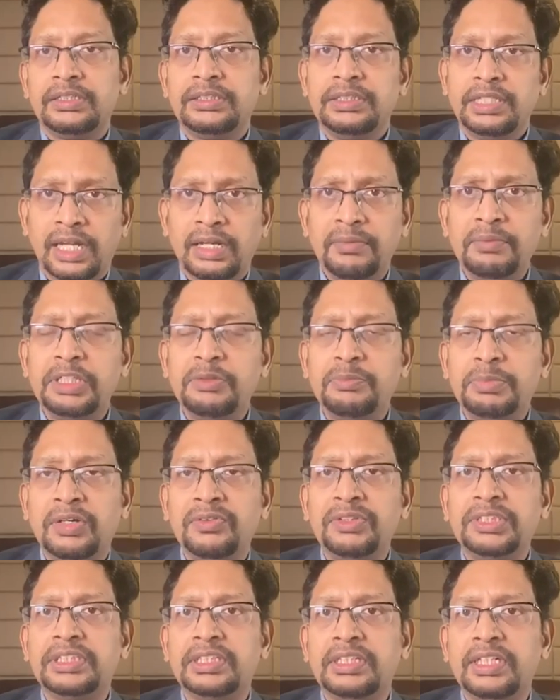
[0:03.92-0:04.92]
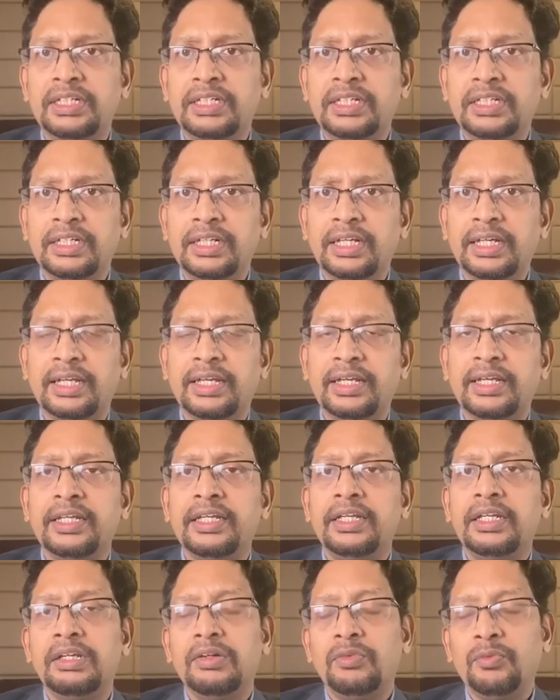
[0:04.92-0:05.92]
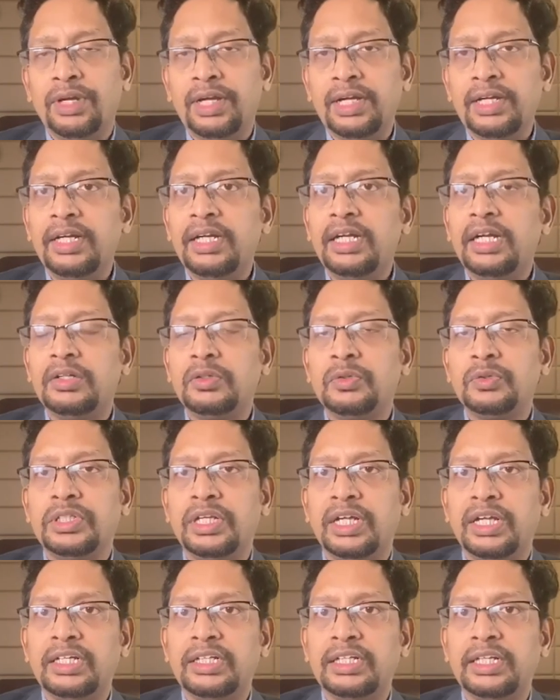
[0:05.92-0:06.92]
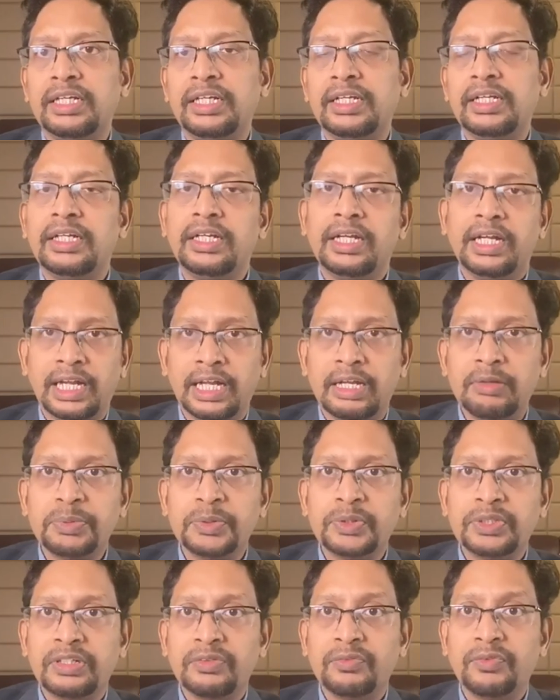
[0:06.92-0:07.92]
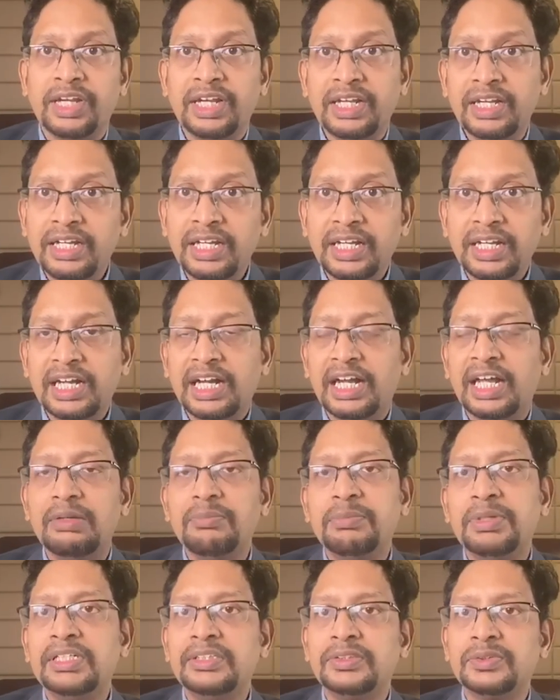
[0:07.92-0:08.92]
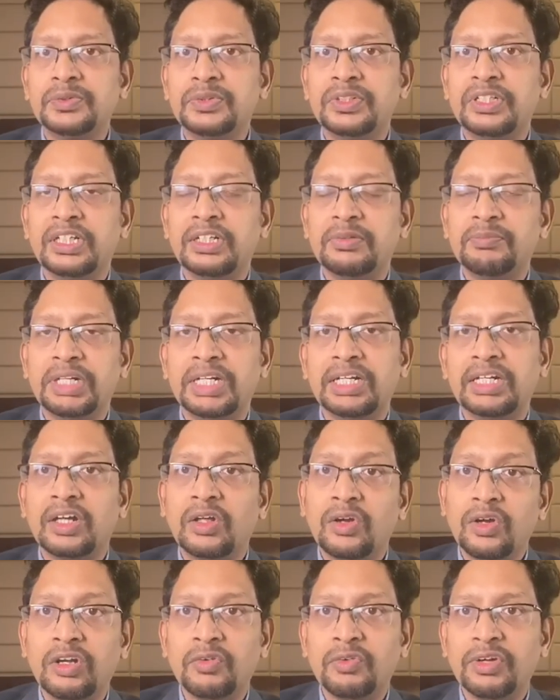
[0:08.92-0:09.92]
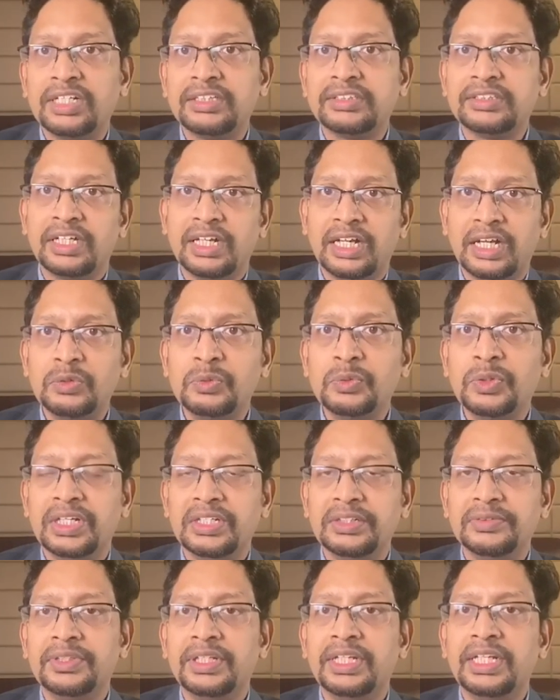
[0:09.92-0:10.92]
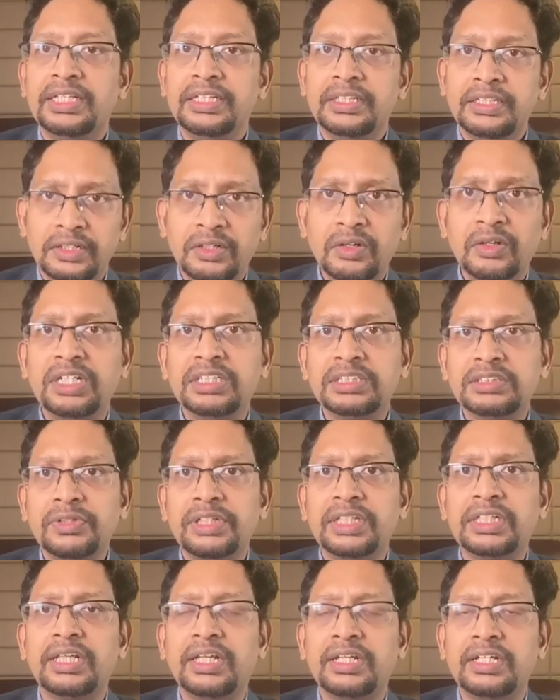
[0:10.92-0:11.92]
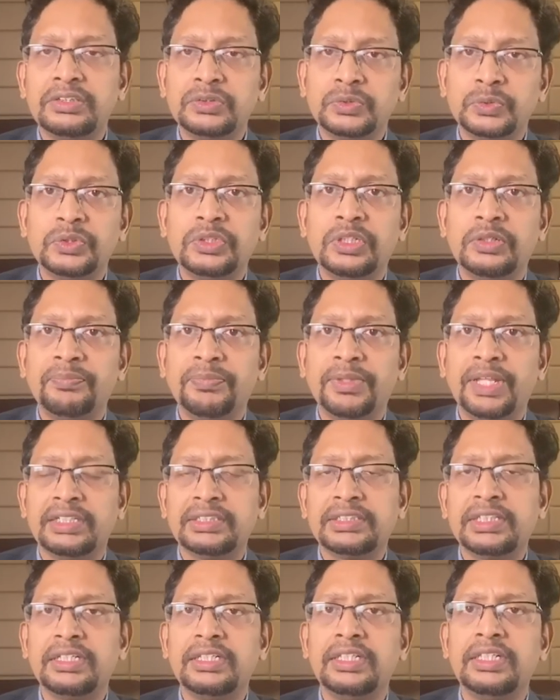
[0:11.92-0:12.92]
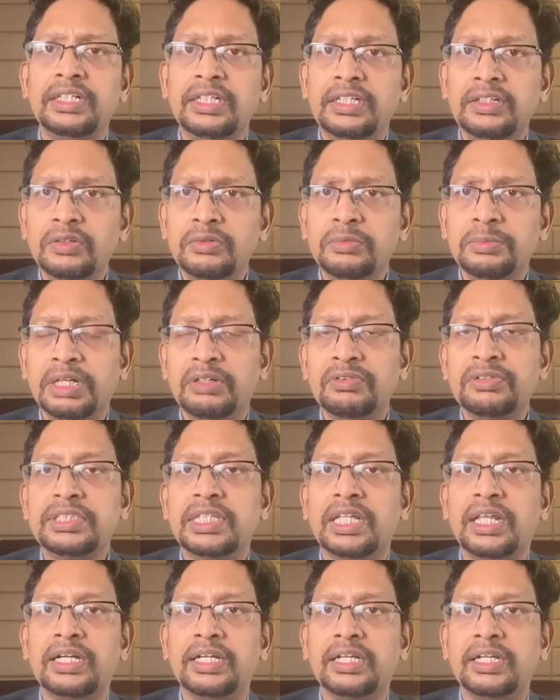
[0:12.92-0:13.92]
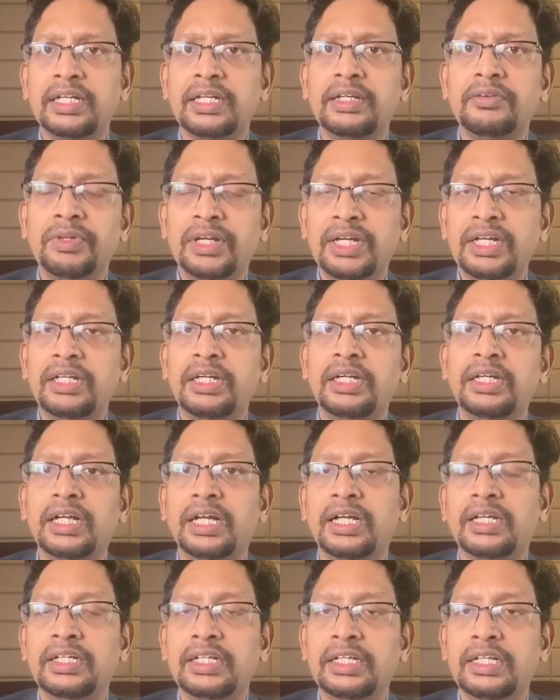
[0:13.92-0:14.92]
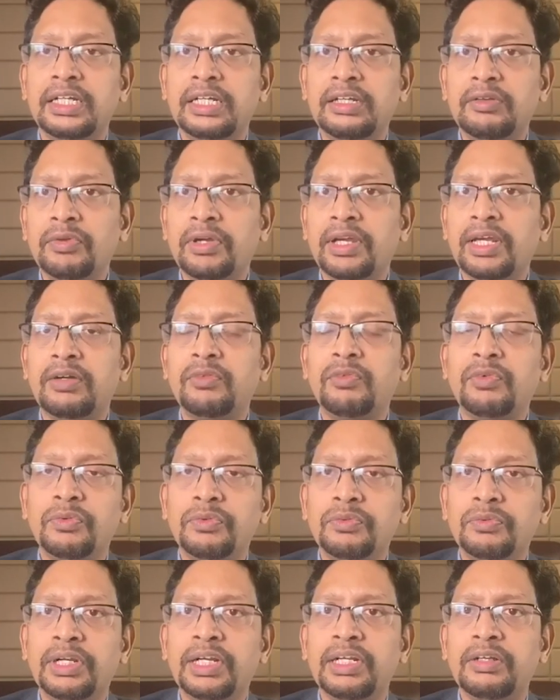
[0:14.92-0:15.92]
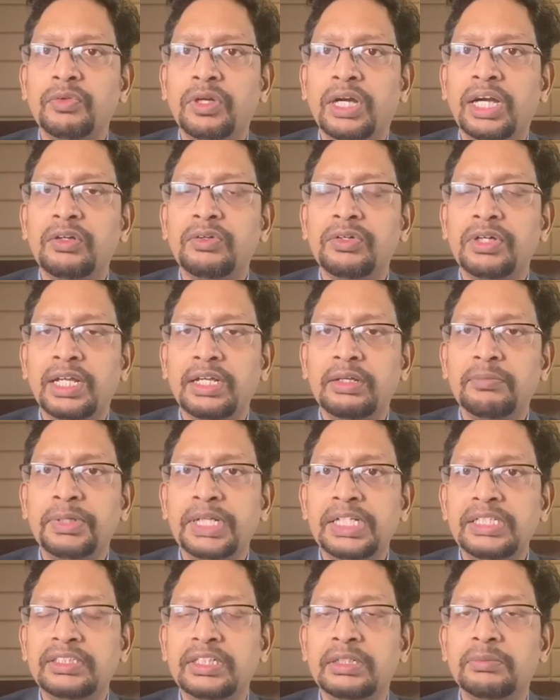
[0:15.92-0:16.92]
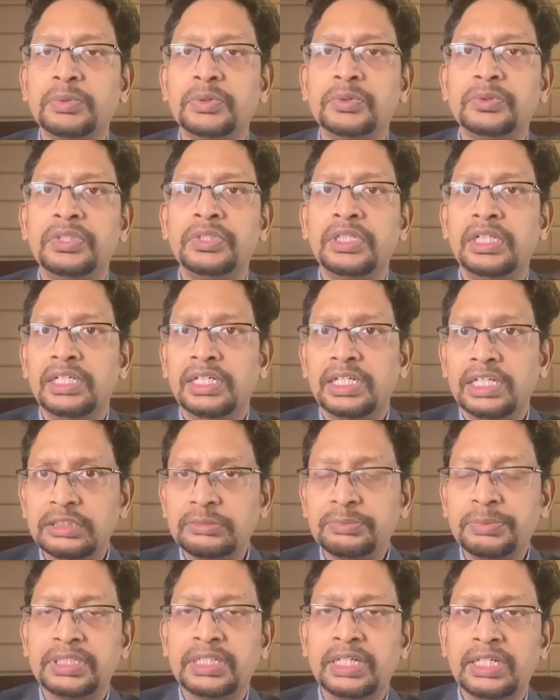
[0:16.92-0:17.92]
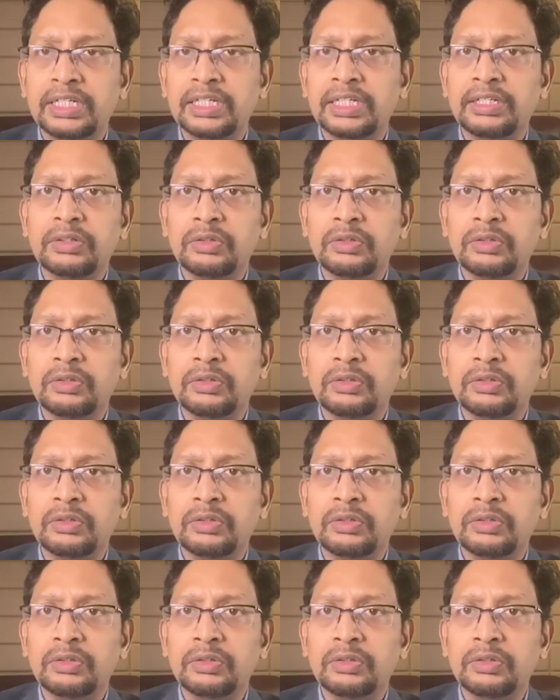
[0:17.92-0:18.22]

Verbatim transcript: చాలామంది భావించేది ఏంటంటే వేడి నీళ్ళు ఎక్కువ తాగితే లేకపోతే వేడిగా గాలి పీల్చుకుంటే మనకి కరోనా వైరస్ రాదు అని దీంట్లో నిజం ఎంత అనేది చూద్దాం అసలు దీన్ని ఎందుకు భావిస్తారంటే వేడి నీళ్ళు కానివ్వండి వేడి వేడి వాయువు కానీ పీల్చినప్పుడు ఎస్పెషల్లీ